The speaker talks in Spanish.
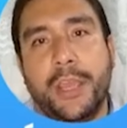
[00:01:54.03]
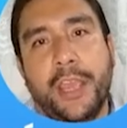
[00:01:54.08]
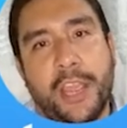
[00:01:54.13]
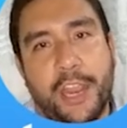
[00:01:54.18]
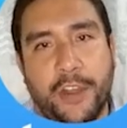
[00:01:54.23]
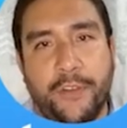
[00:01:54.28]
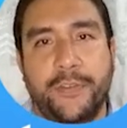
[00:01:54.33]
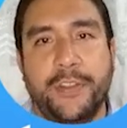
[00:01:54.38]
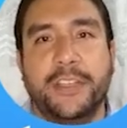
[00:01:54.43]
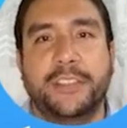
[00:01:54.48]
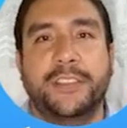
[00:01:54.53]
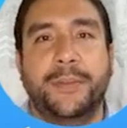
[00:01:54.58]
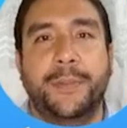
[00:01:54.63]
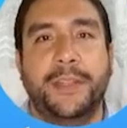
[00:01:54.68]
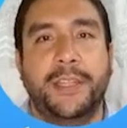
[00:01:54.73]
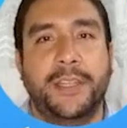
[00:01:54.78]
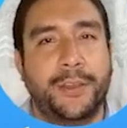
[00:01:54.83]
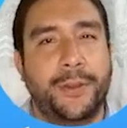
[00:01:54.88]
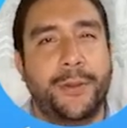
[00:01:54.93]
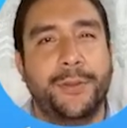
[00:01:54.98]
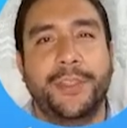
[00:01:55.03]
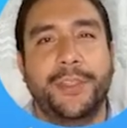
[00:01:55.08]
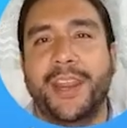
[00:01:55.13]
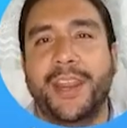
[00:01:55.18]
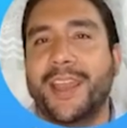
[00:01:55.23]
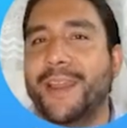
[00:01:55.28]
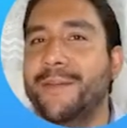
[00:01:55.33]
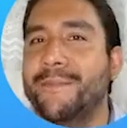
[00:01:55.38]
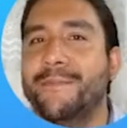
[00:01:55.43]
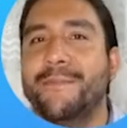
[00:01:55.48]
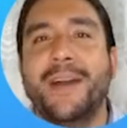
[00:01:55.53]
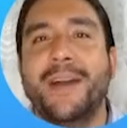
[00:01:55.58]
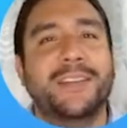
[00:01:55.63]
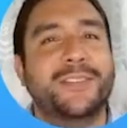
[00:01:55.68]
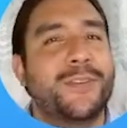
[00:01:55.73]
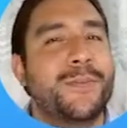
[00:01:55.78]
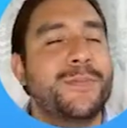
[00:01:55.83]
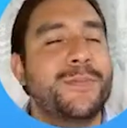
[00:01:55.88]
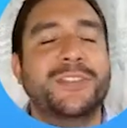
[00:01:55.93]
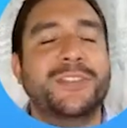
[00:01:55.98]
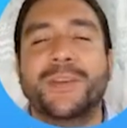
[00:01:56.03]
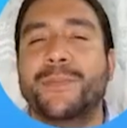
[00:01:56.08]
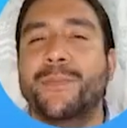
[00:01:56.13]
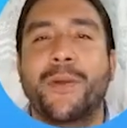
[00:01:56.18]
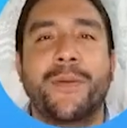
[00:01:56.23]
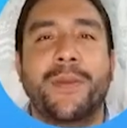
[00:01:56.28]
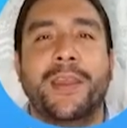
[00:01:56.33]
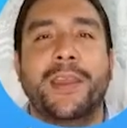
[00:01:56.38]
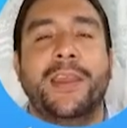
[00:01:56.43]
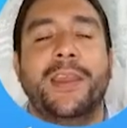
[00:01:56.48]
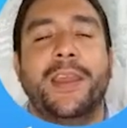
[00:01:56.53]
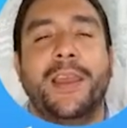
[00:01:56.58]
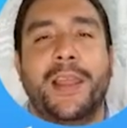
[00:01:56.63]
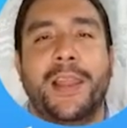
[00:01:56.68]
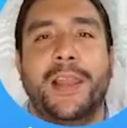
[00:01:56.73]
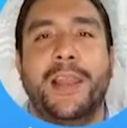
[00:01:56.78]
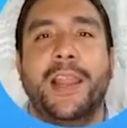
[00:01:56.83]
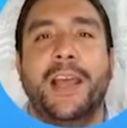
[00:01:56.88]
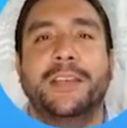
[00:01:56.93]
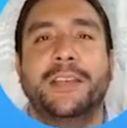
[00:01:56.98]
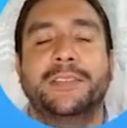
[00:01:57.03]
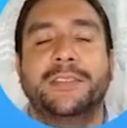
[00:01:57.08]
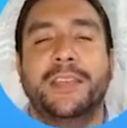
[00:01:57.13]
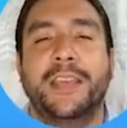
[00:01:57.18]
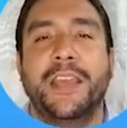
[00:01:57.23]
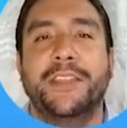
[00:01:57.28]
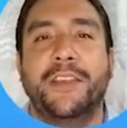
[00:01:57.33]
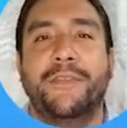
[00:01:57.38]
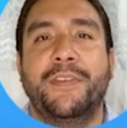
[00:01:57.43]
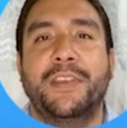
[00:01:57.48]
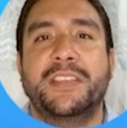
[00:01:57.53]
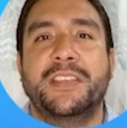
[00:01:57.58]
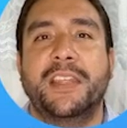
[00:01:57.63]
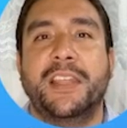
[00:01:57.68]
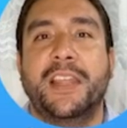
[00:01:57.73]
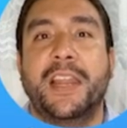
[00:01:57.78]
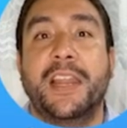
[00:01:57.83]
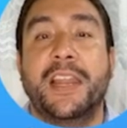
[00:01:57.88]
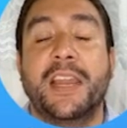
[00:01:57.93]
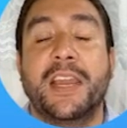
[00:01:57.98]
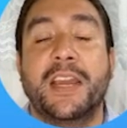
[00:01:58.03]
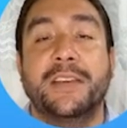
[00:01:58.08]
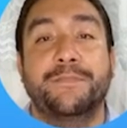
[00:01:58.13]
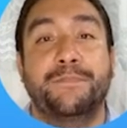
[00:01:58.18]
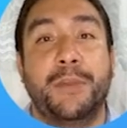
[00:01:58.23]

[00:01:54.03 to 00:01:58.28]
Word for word: El fin de semana te contaré más cómo se mueven las siguientes fechas de la liga.